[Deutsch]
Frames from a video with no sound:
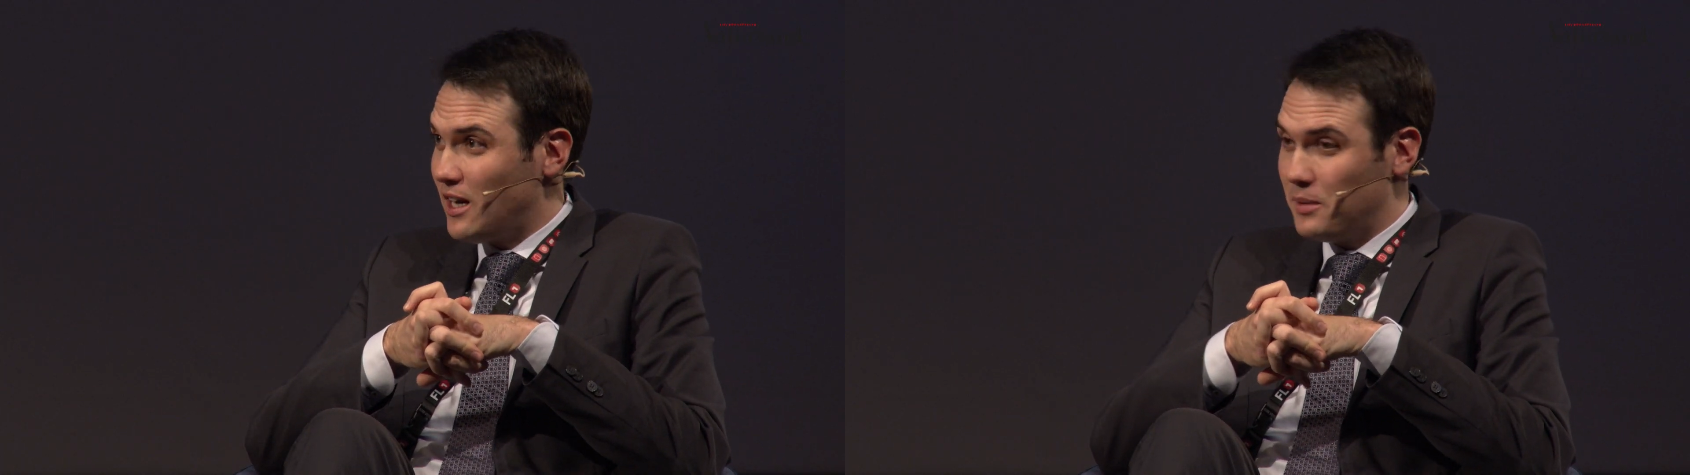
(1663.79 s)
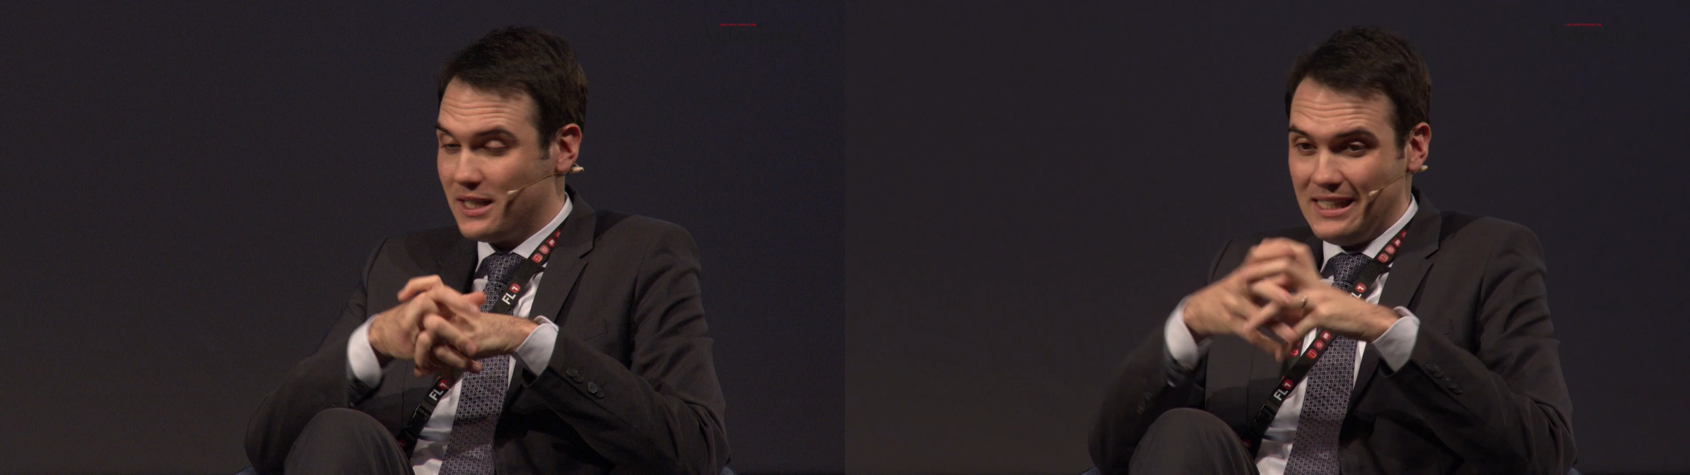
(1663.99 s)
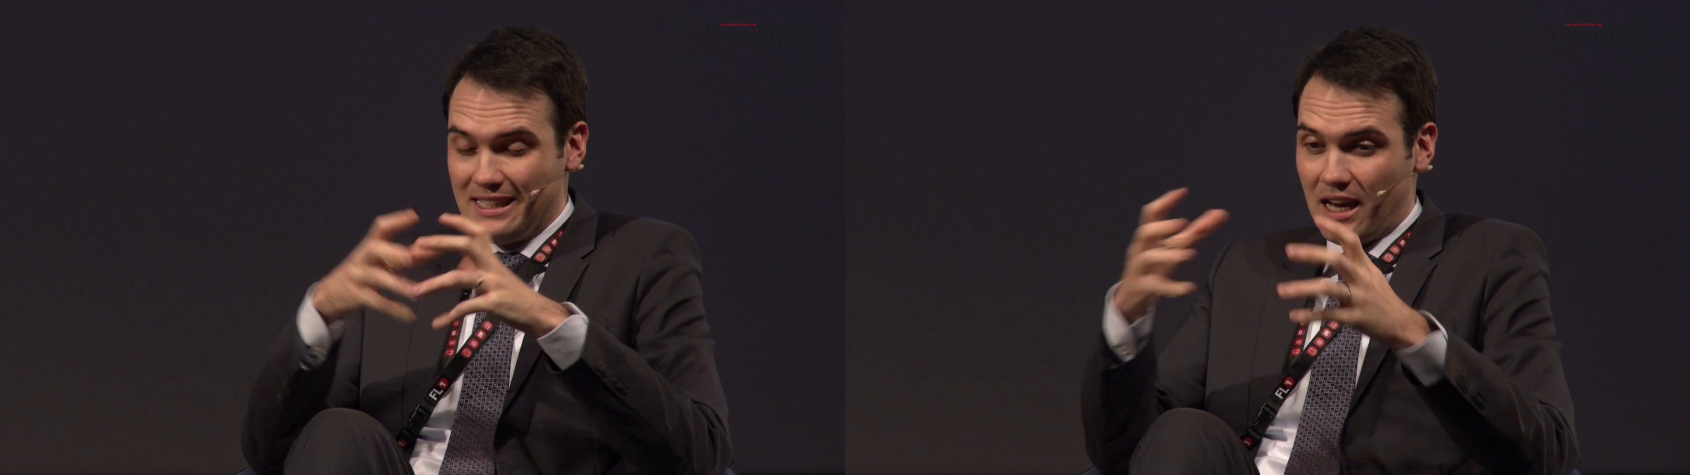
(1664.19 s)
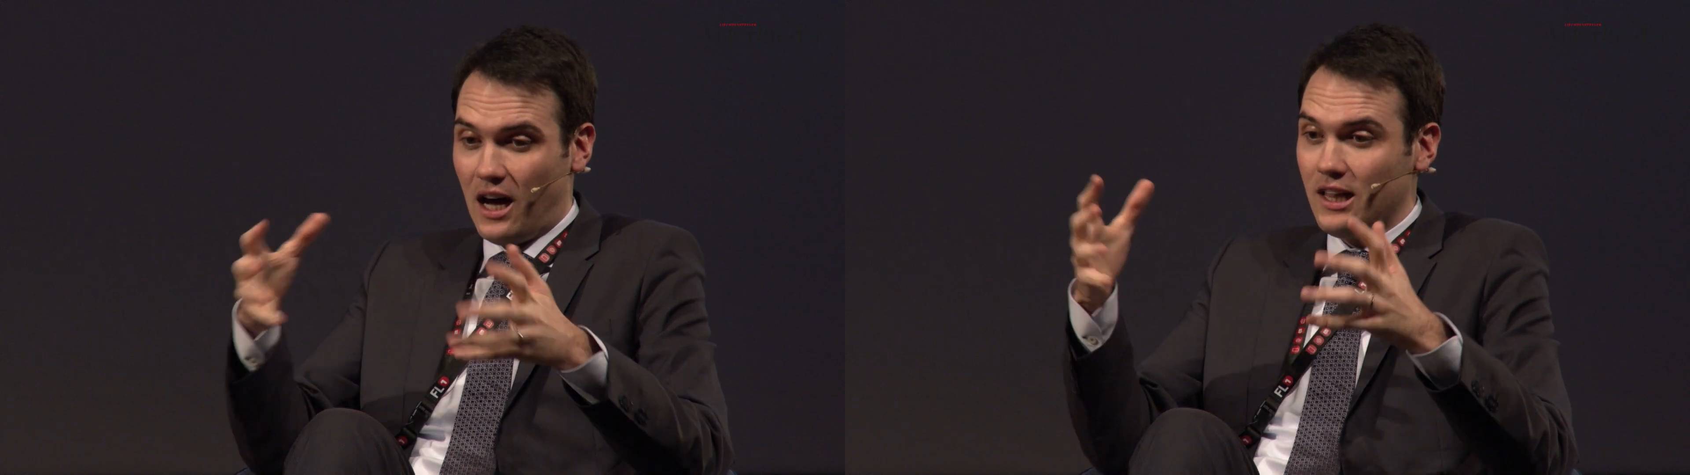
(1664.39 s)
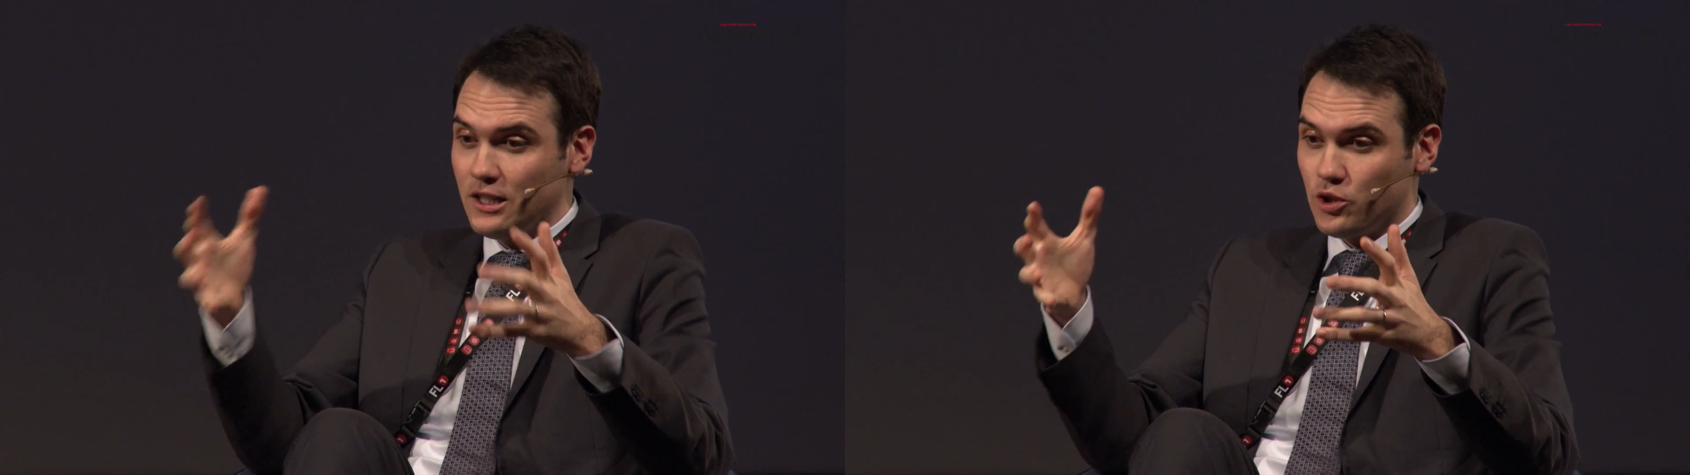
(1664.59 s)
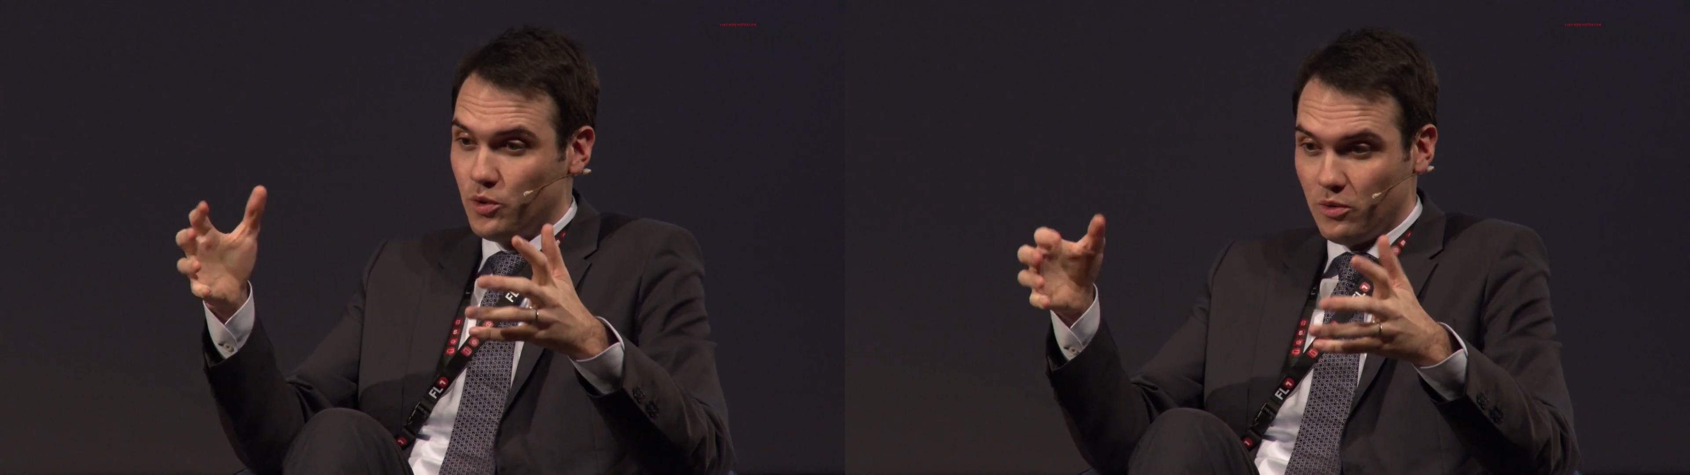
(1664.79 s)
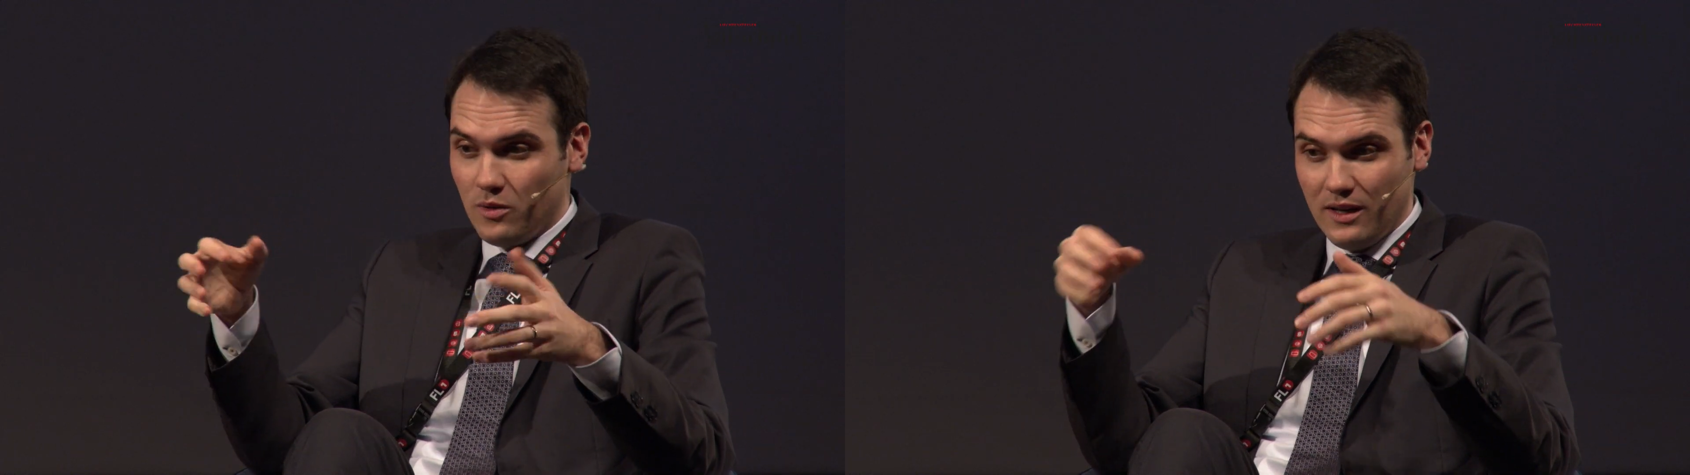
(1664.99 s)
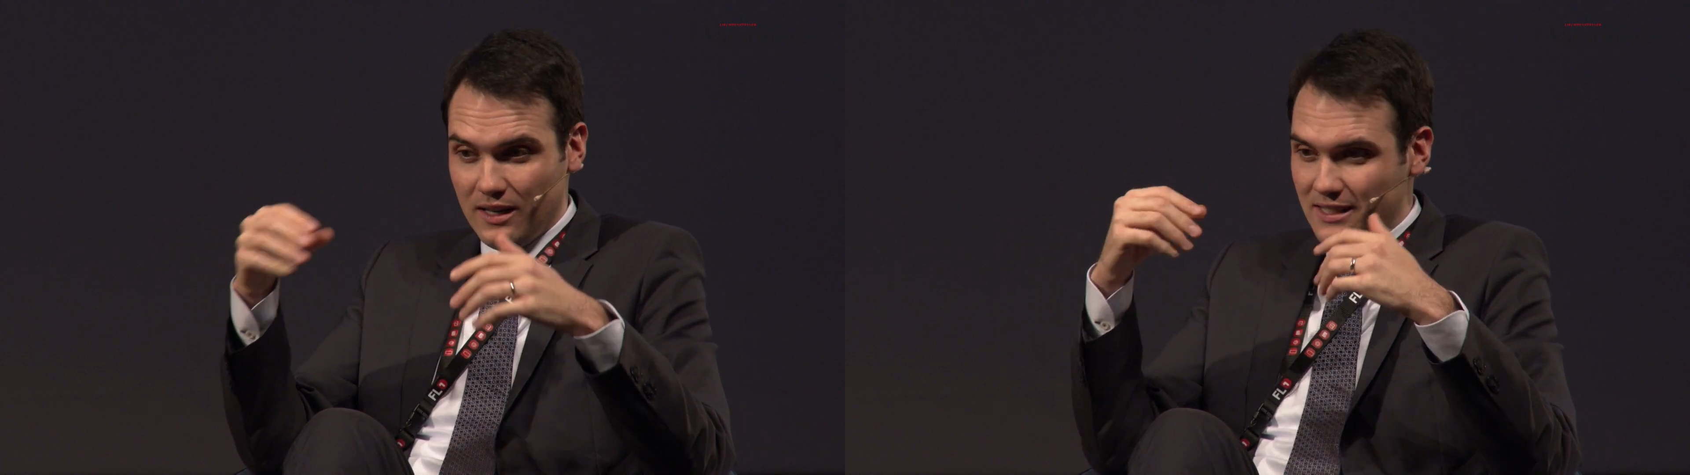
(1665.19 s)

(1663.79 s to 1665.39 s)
Aber diese Haltung,